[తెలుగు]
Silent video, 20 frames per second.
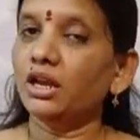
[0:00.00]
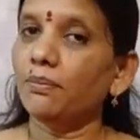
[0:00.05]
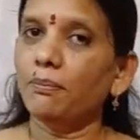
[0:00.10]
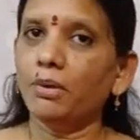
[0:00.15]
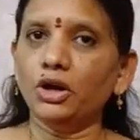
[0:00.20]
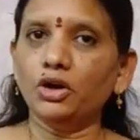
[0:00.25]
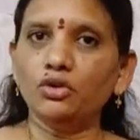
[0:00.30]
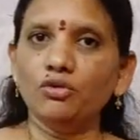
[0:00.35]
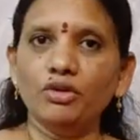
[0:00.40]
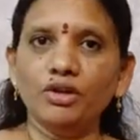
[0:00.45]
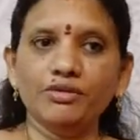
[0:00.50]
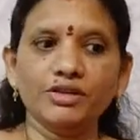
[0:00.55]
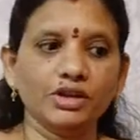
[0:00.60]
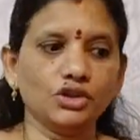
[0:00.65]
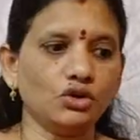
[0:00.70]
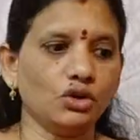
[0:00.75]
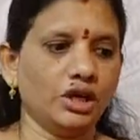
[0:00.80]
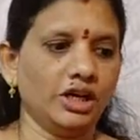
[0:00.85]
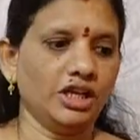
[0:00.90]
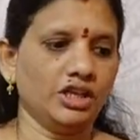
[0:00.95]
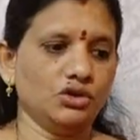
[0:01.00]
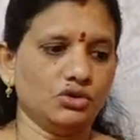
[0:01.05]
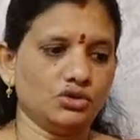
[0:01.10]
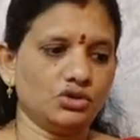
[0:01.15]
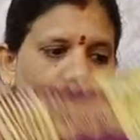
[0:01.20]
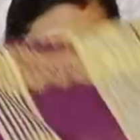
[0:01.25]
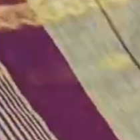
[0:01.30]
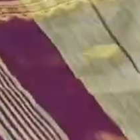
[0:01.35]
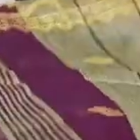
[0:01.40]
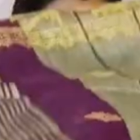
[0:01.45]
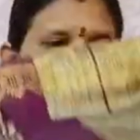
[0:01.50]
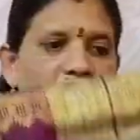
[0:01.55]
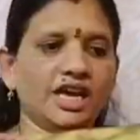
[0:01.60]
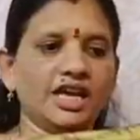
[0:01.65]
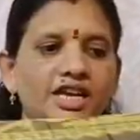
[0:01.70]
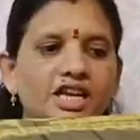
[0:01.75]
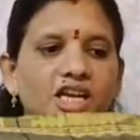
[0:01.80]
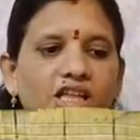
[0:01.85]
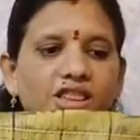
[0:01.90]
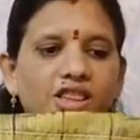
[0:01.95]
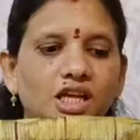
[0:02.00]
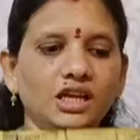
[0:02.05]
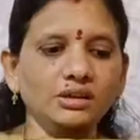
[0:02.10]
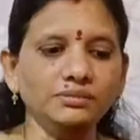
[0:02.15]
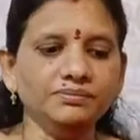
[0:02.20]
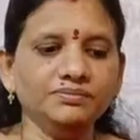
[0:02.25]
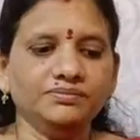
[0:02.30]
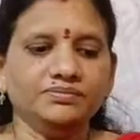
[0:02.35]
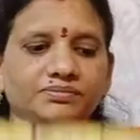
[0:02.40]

మనకి పట్టు వీవింగ్తో అనేది వస్తుంది శారీ అంతా